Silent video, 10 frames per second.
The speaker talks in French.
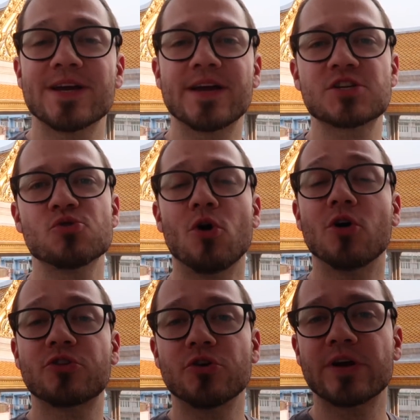les réactions
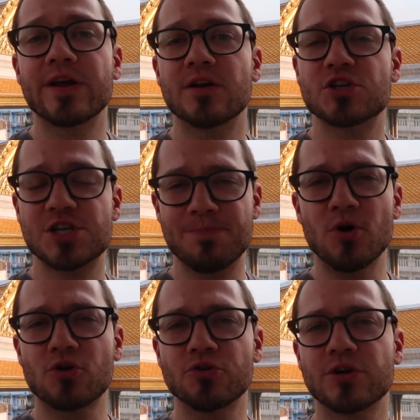en temps réel. J'ai pas
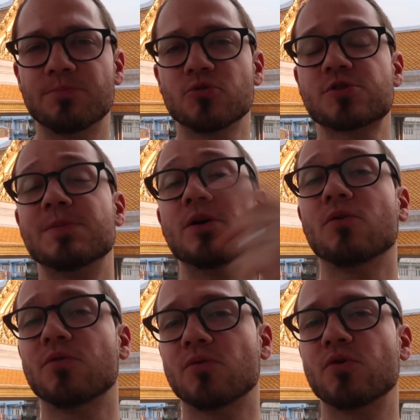encore de réponse, mais
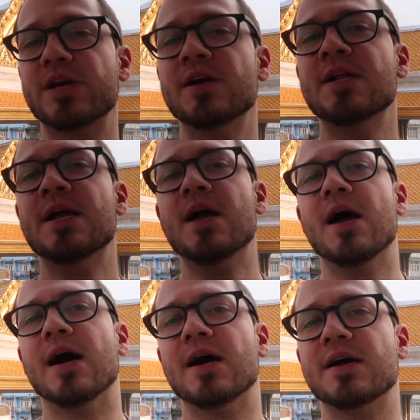on va envoyer
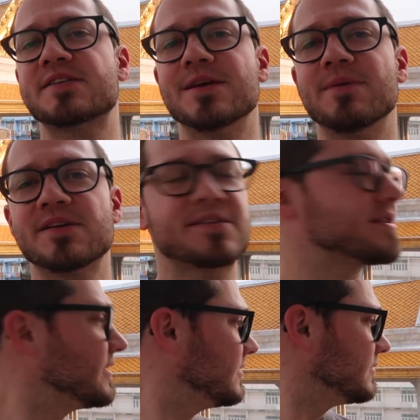un
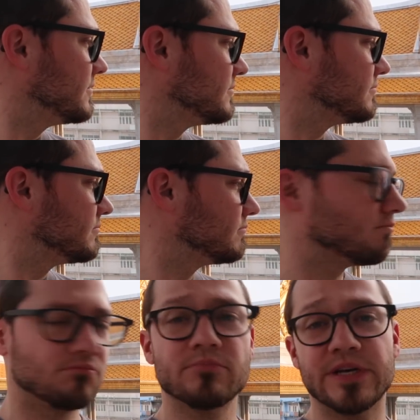SMS.
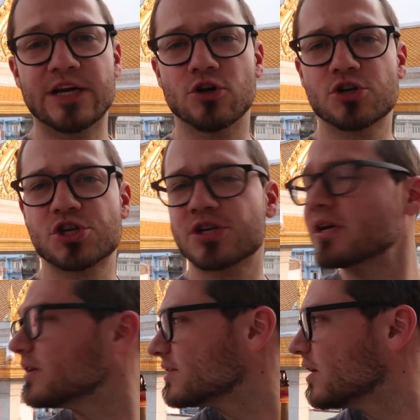Les cloches.
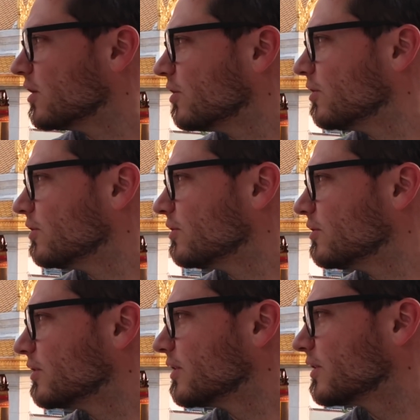
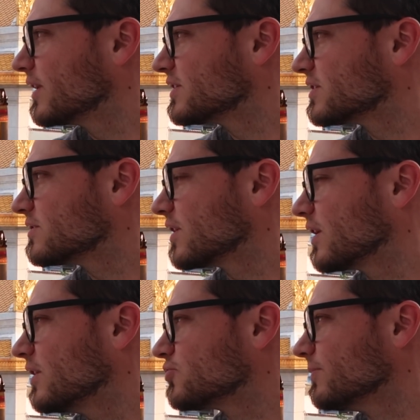Euh,
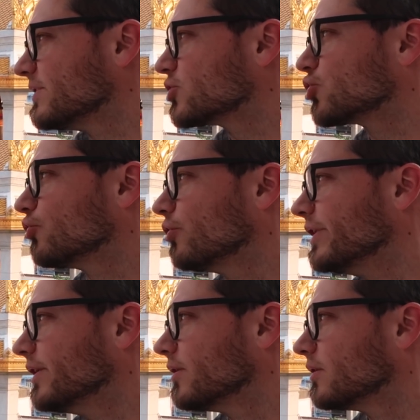quel est son métier
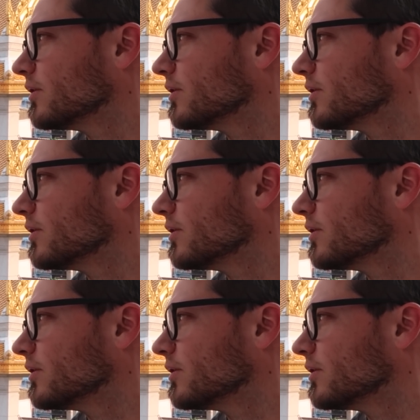Chaudronnier